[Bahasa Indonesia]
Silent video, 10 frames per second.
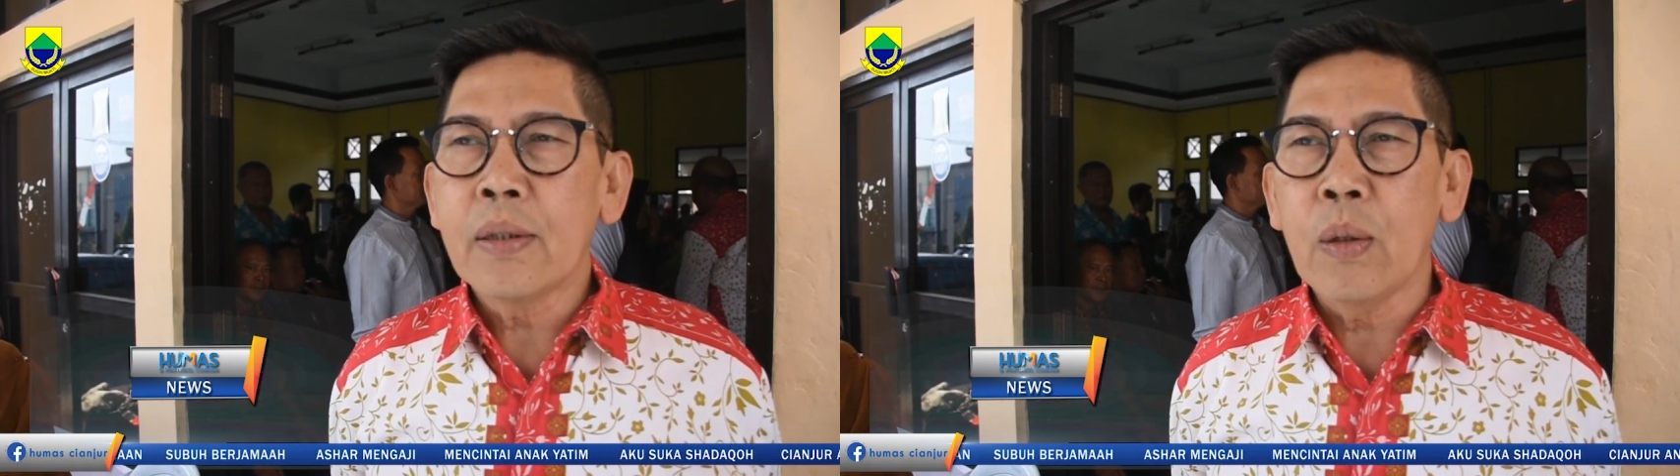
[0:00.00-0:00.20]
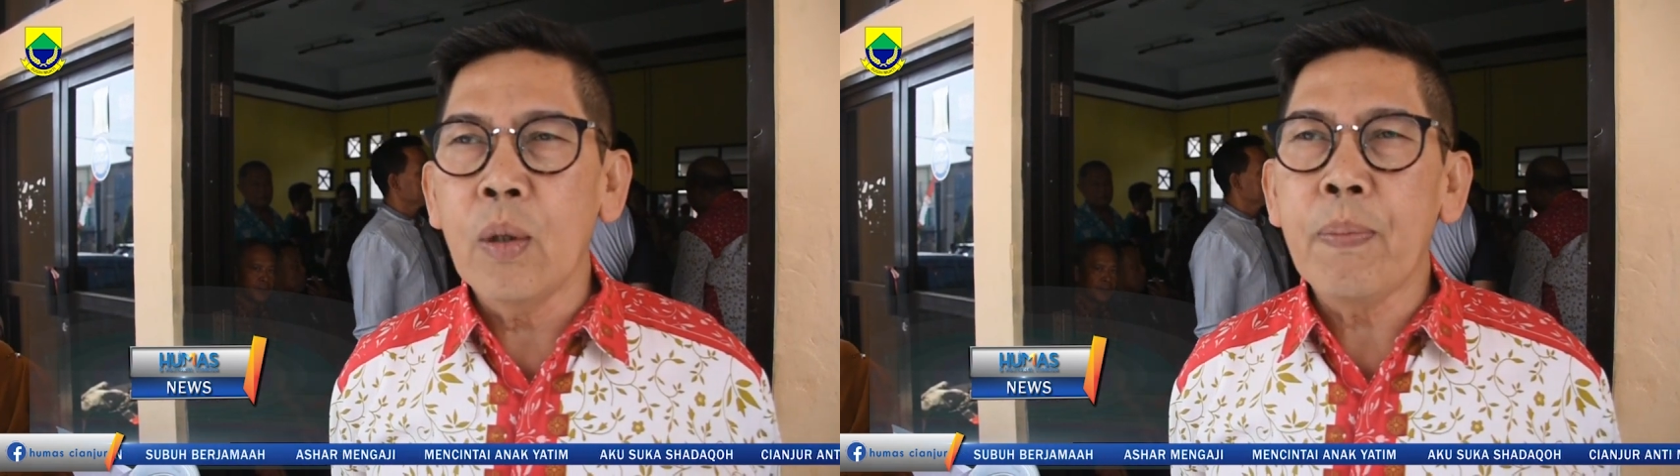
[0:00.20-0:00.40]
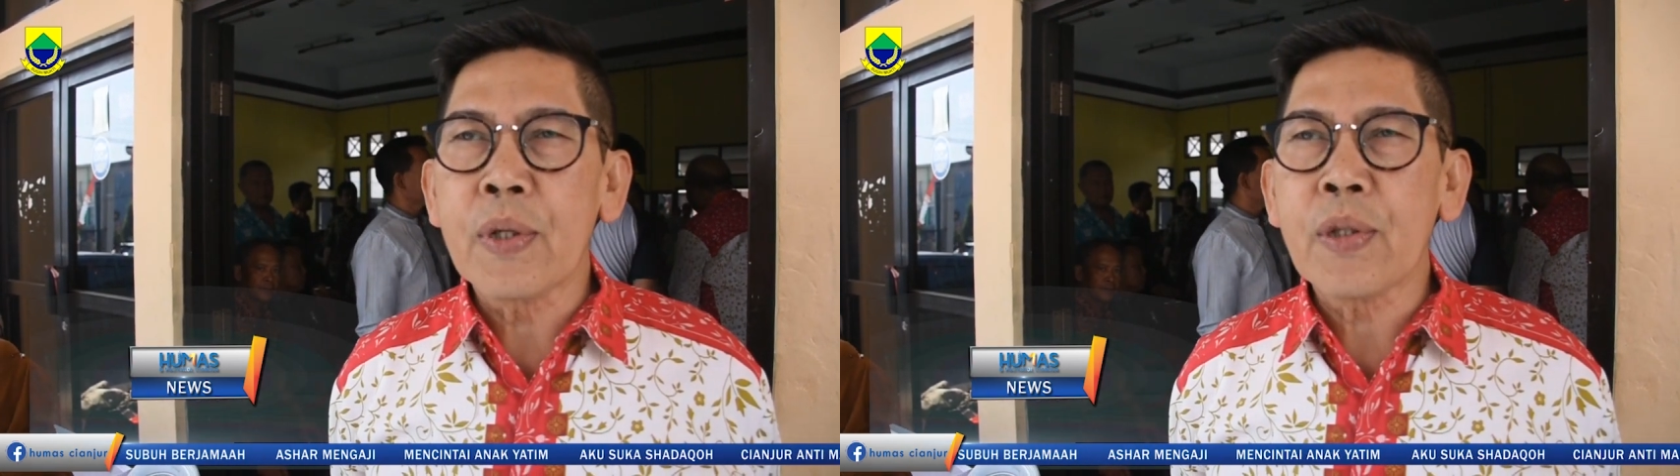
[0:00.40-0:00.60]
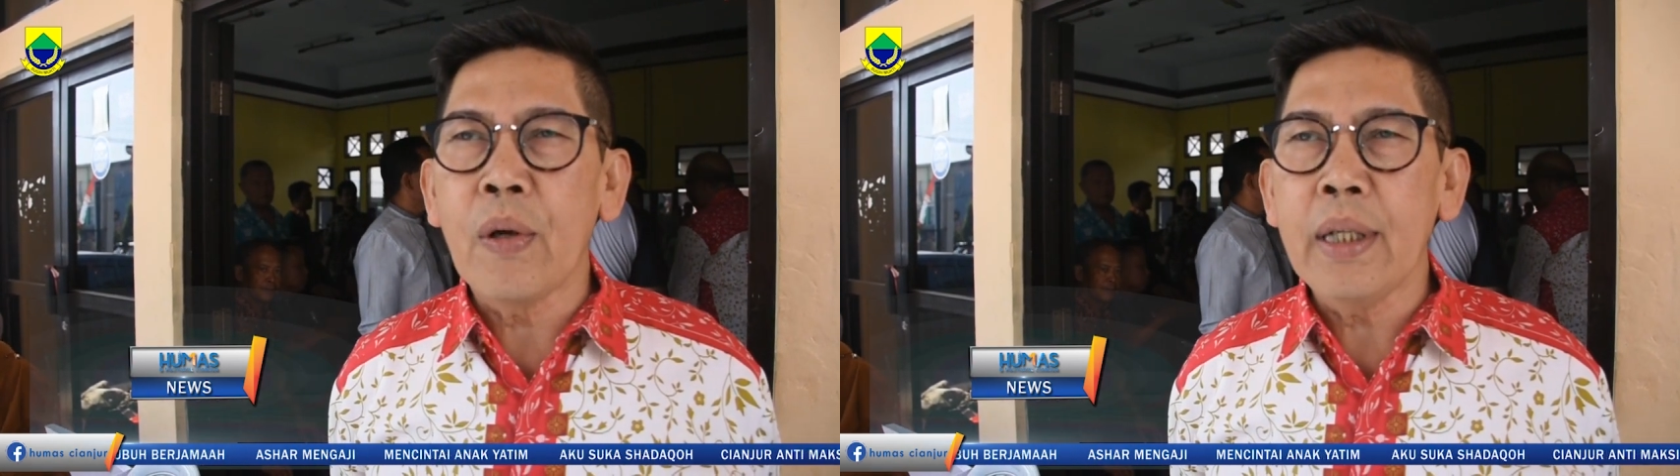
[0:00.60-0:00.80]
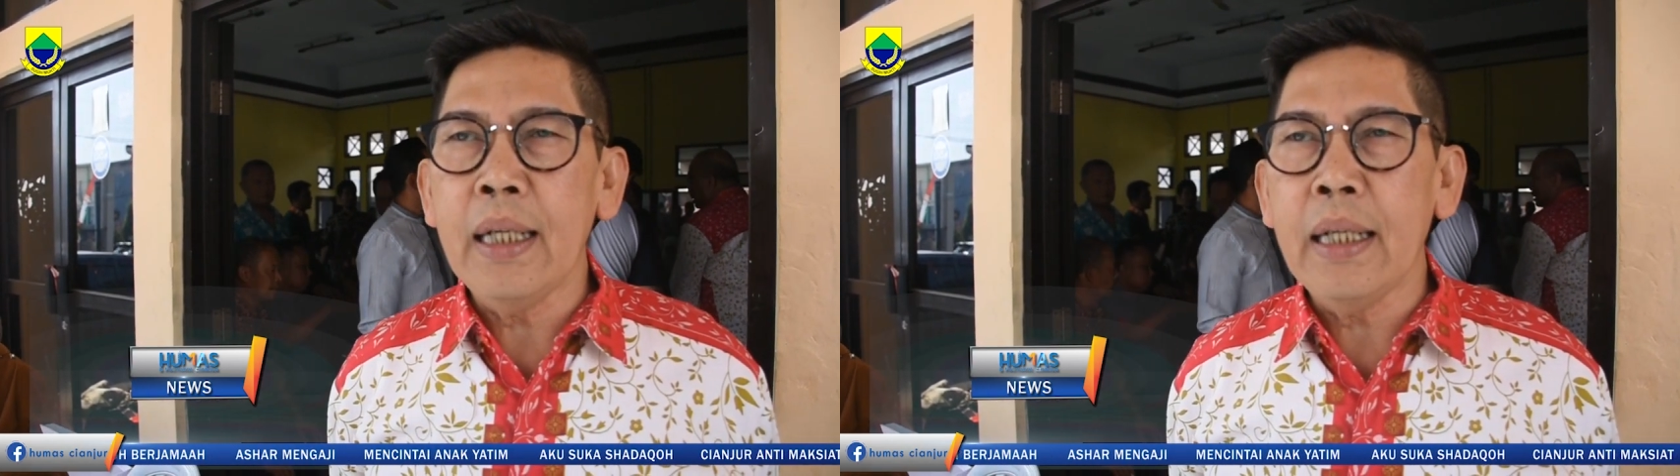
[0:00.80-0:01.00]
seluruh
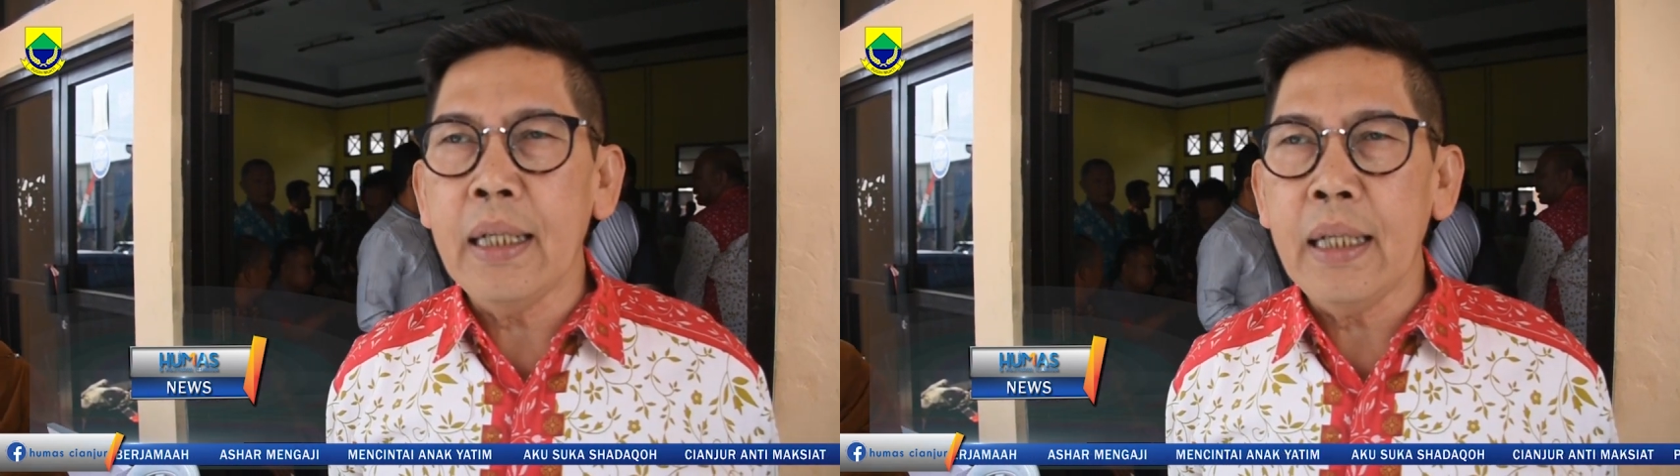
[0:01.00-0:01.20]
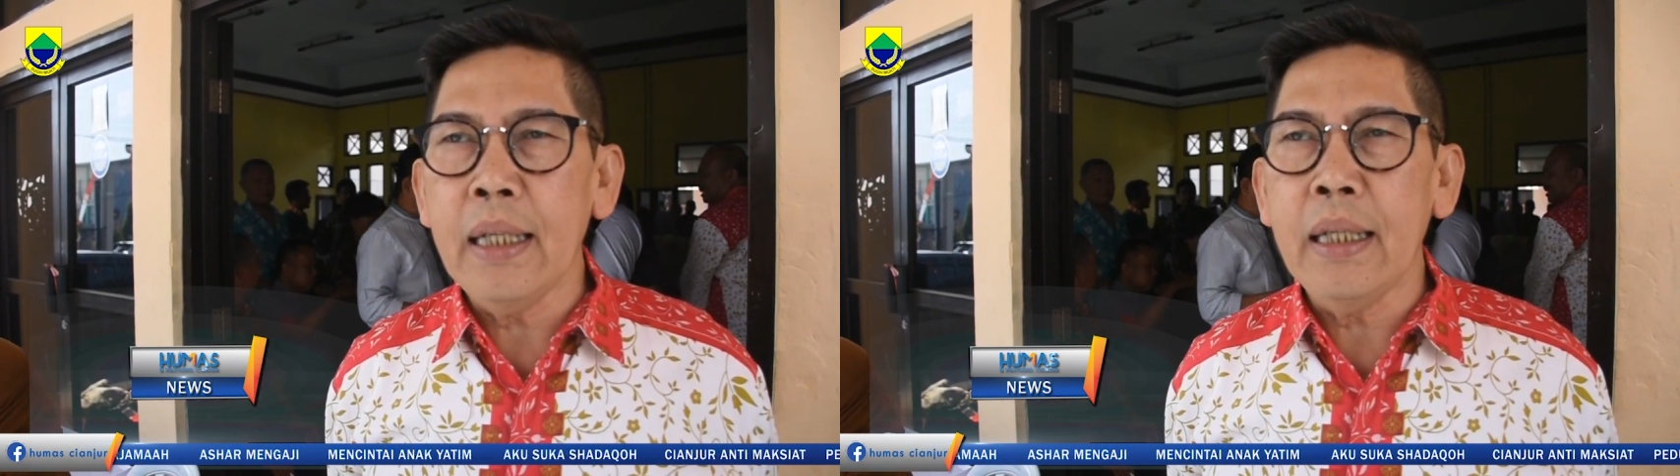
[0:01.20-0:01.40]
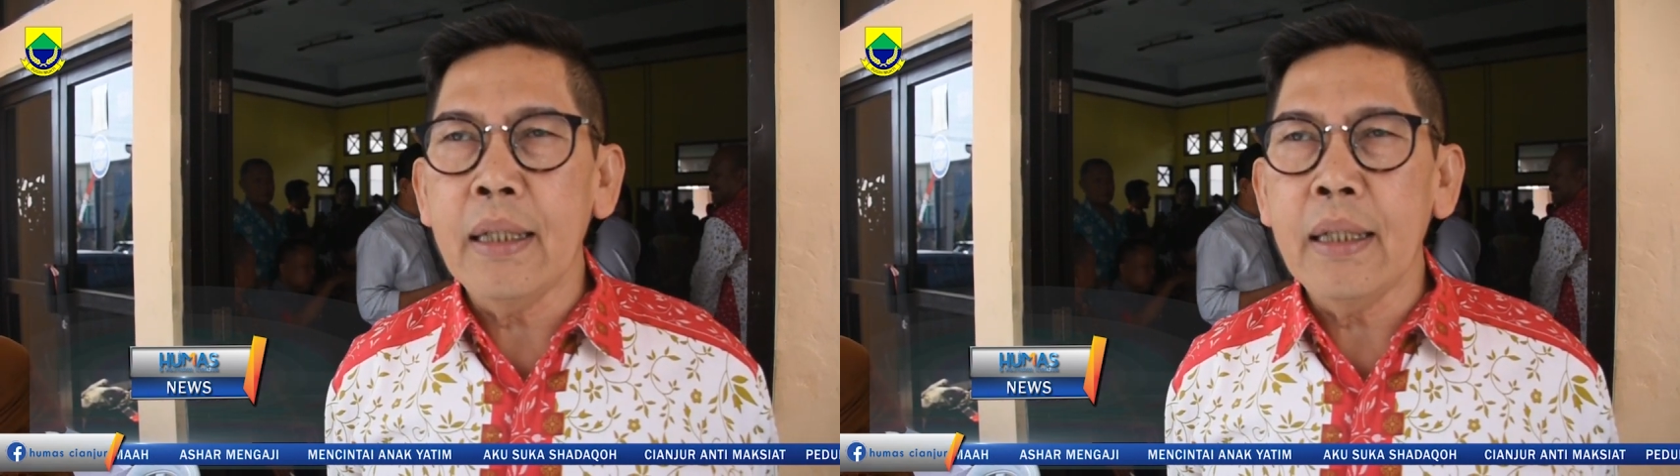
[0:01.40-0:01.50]
personil ini